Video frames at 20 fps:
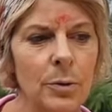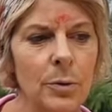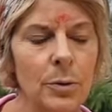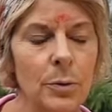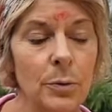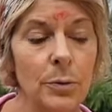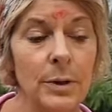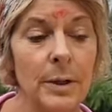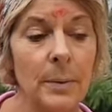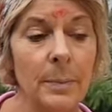
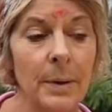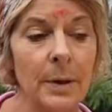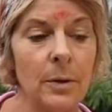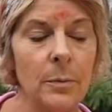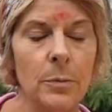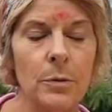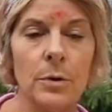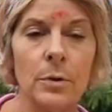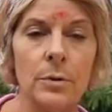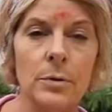on ne savait pas
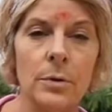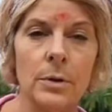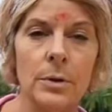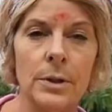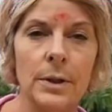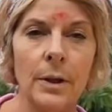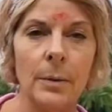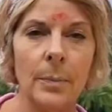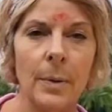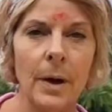comment s'en
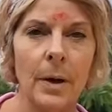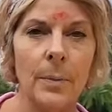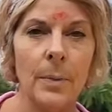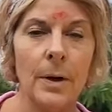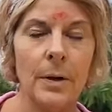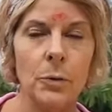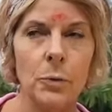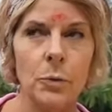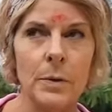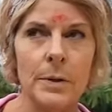sortir par
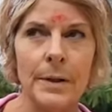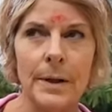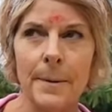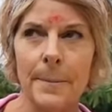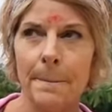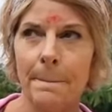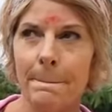rapport à tout ça.